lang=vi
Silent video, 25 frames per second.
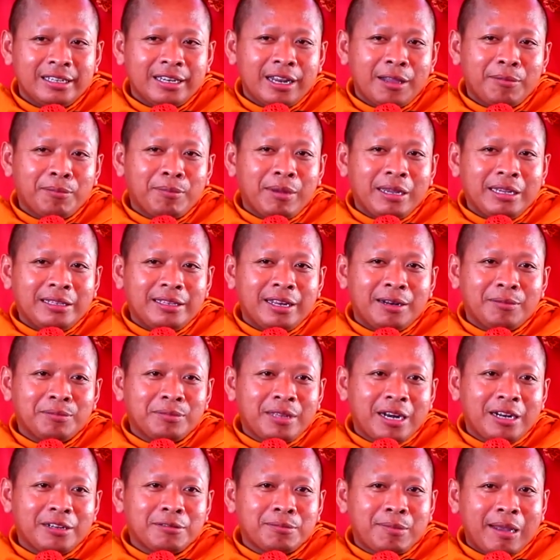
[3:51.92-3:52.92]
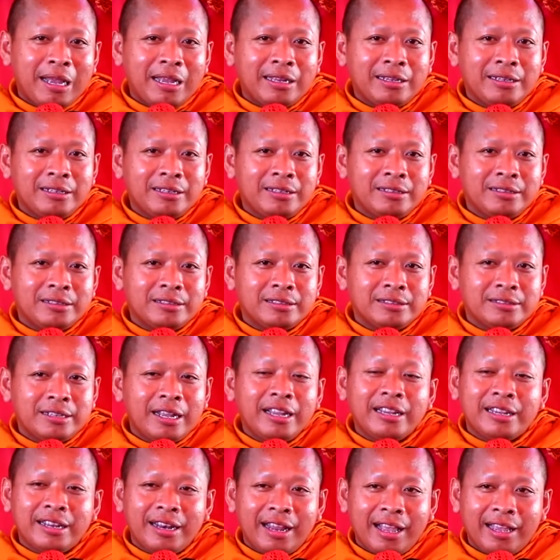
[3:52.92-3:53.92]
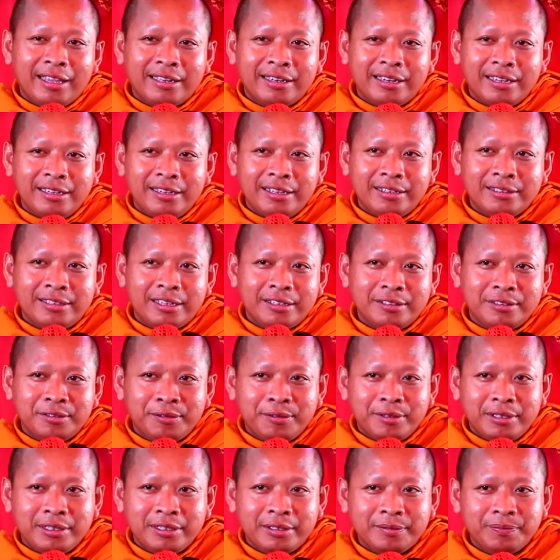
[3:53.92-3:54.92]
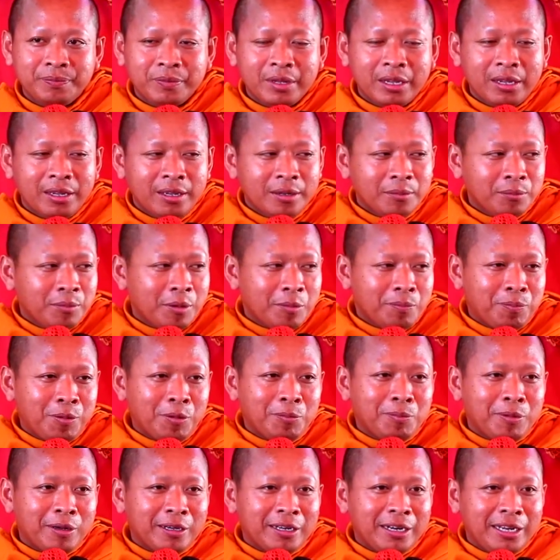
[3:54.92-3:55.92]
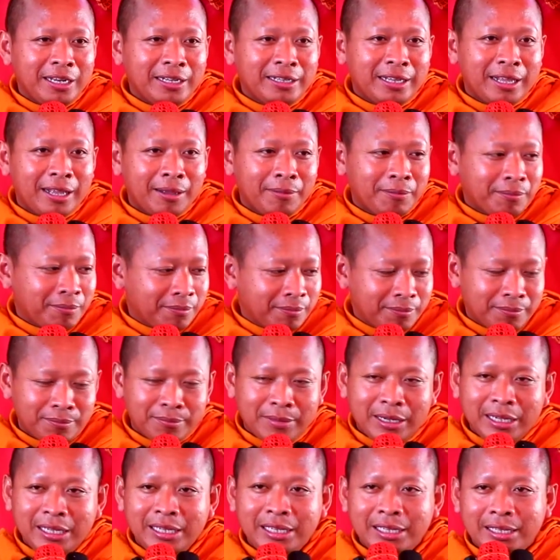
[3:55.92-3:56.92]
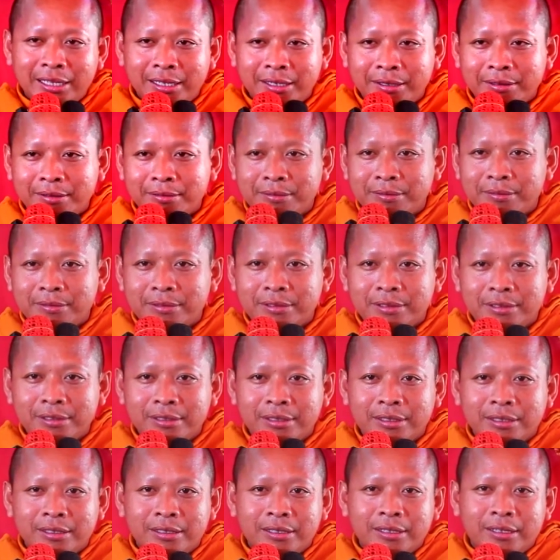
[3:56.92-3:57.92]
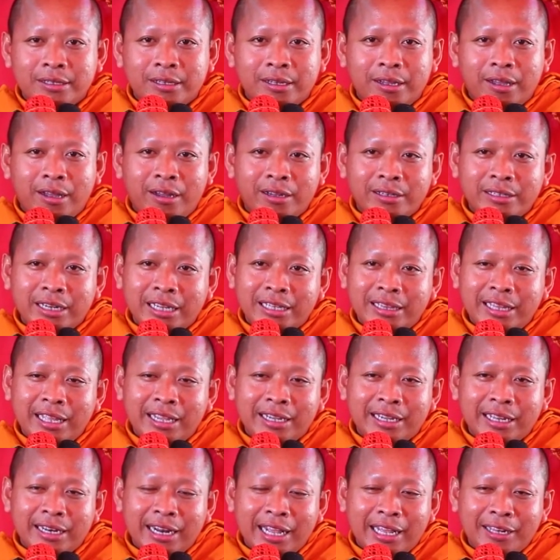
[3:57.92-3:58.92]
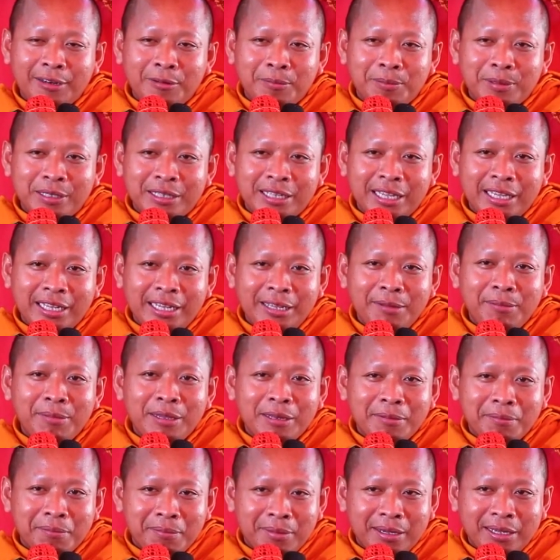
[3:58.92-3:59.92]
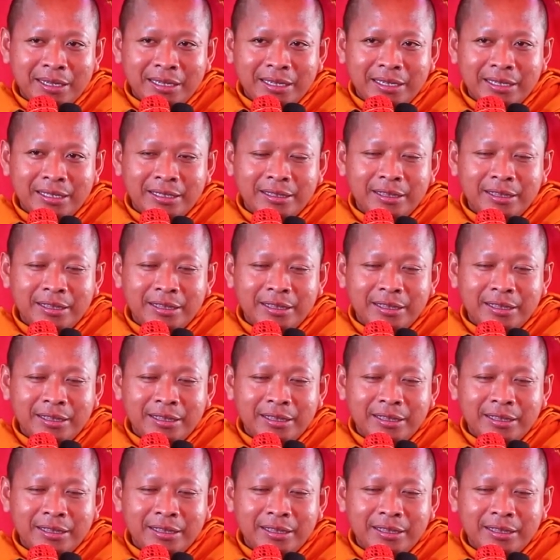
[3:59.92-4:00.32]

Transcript: đầm bay trầm trừ bán say khla đại dương thở vừa và phốt bằng riêng tham bay ông này tiện cái nào nó bật tiến đi miền bảy